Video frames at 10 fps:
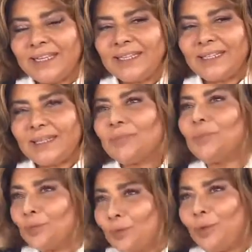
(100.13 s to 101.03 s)
E,
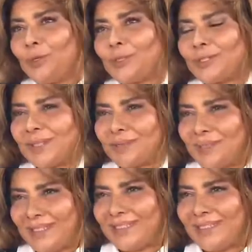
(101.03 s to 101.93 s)
mutlu oluyoruz tabii
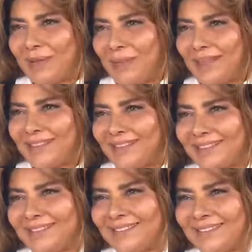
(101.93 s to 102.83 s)
ki izlemekten